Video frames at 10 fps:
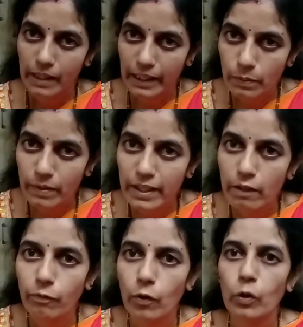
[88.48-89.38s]
లక్ష్మీదేవి
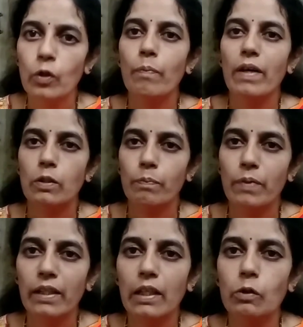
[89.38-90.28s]
ఫోటోను బాగా
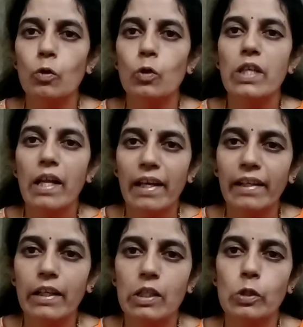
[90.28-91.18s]
శుభ్రంగా తుడిచి
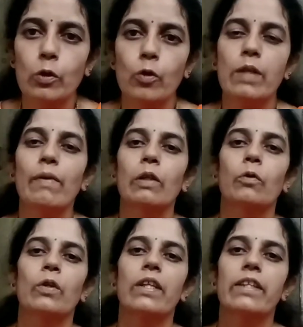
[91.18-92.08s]
అలంకరించుకొని
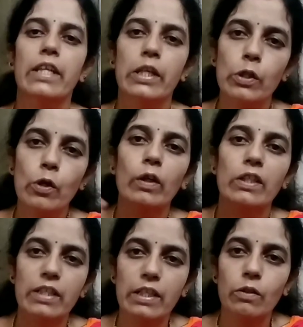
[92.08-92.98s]
మనకున్నది ఏదో ఒక
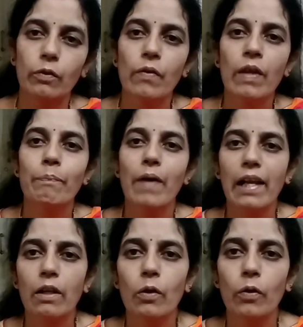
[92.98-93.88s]
చైన్
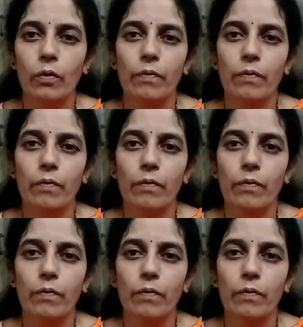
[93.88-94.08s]
పాలలో